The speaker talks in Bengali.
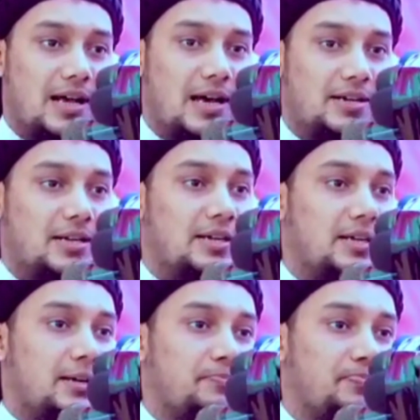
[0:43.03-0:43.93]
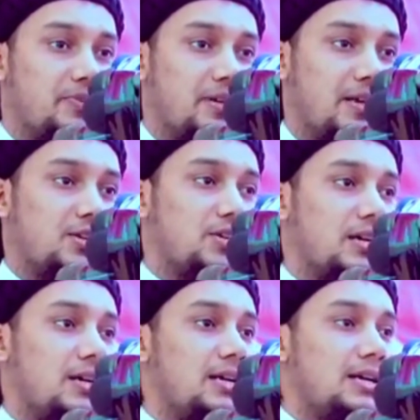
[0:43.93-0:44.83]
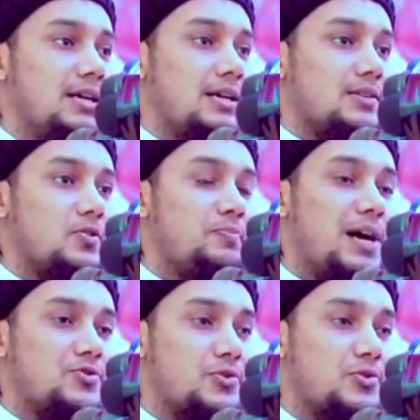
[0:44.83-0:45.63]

আর একটা কি এশা তো পাঁচ